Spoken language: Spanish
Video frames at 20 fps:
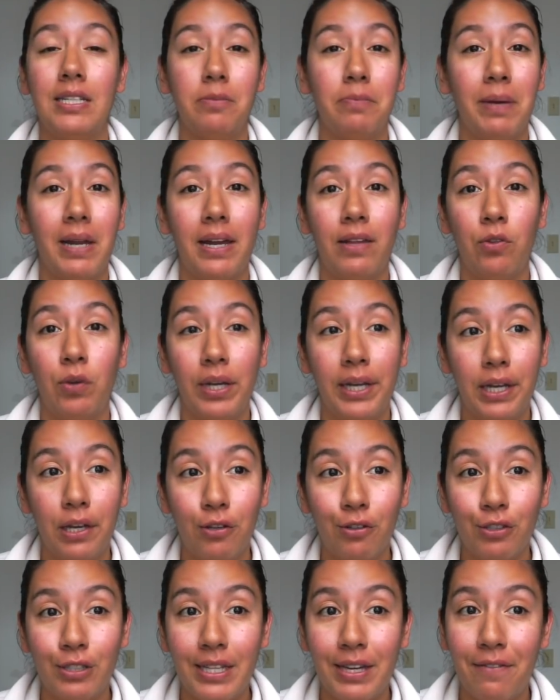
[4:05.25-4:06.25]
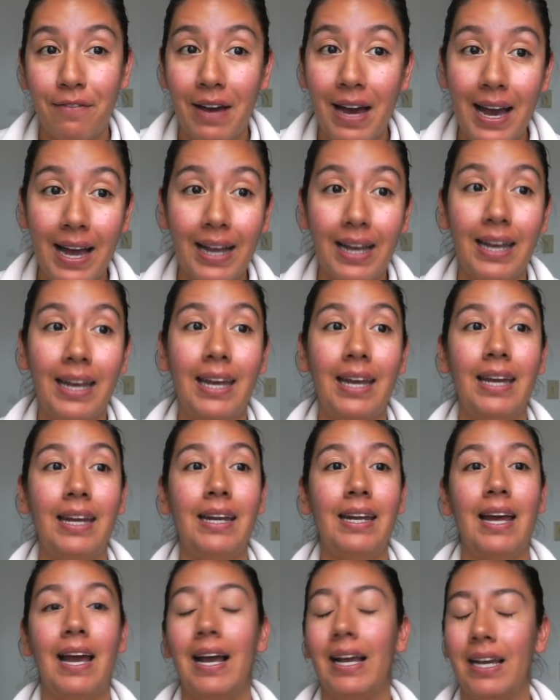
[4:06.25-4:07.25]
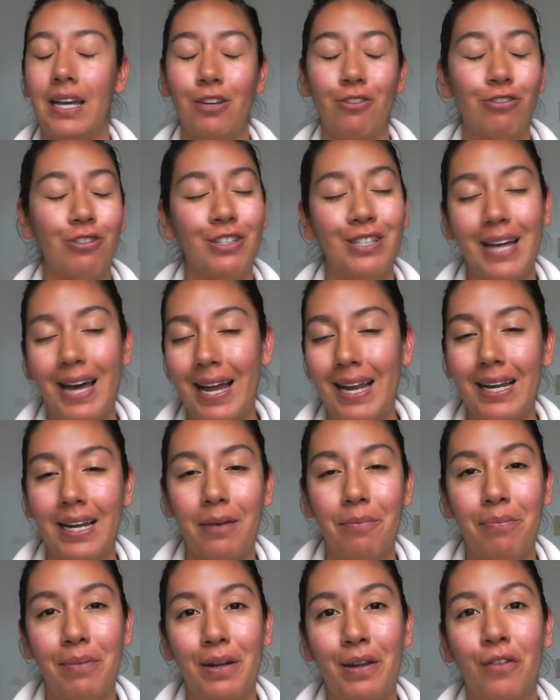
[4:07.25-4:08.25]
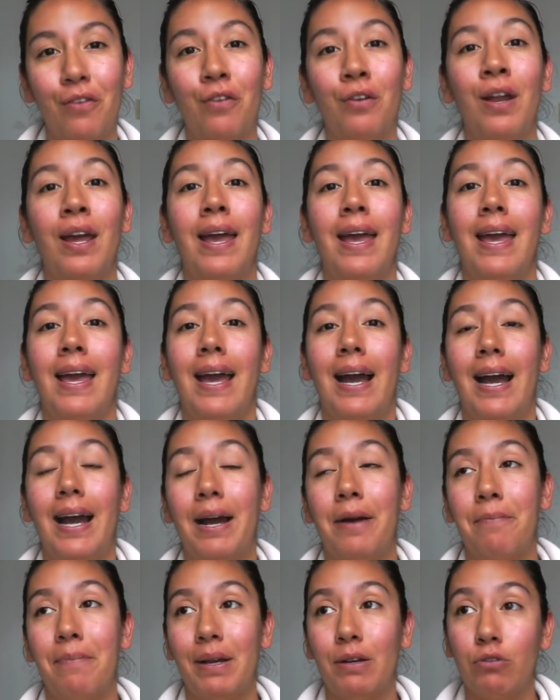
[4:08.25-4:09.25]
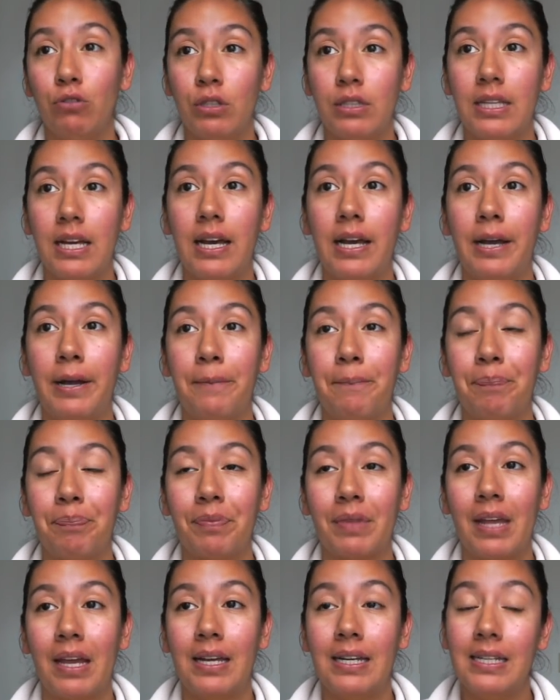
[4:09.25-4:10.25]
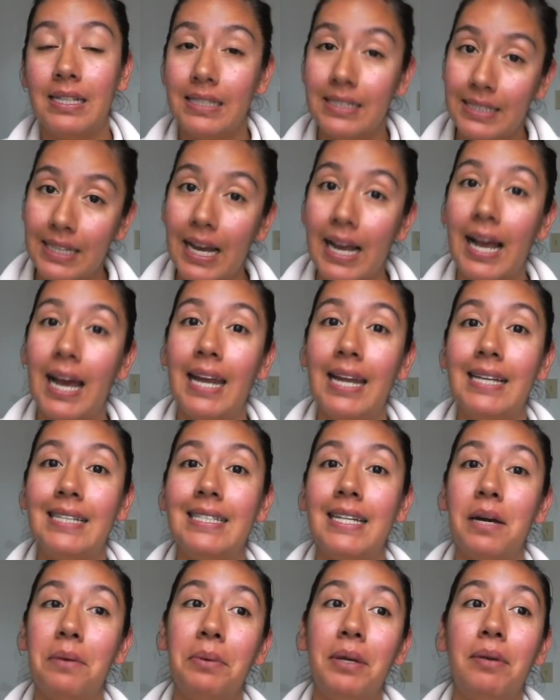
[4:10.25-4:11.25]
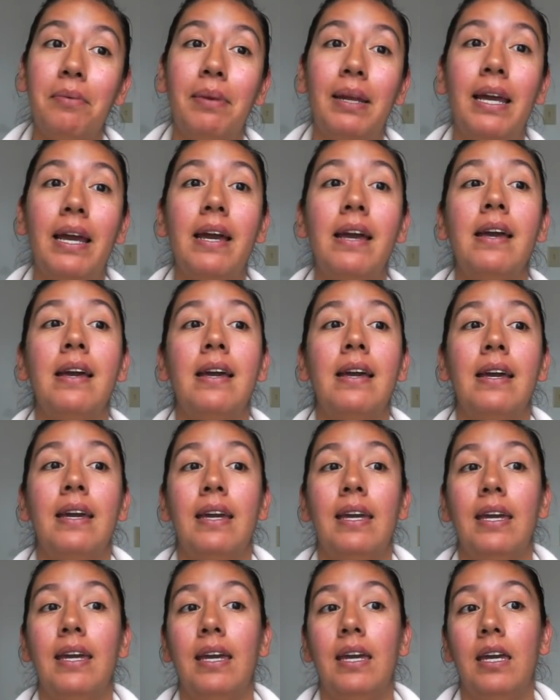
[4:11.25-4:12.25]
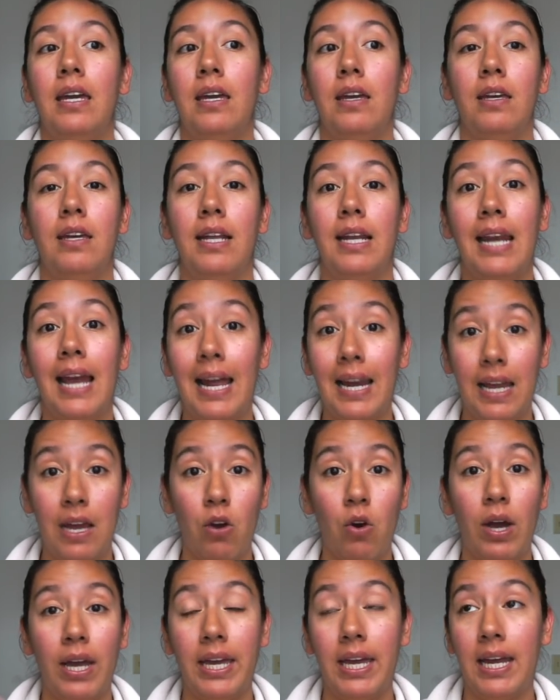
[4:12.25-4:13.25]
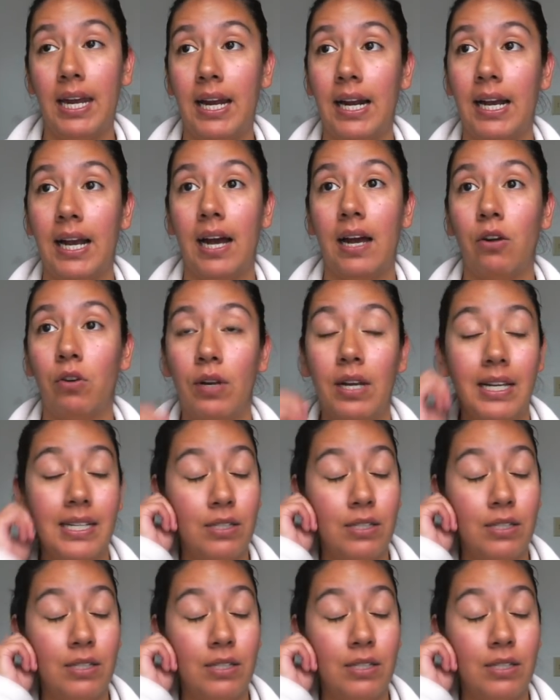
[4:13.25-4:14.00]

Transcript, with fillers: esperando a que ellos se bajen, a que ellos salgan, perdón, ah, me gusta sacar esa Biblia y la leo ahí en el carro y la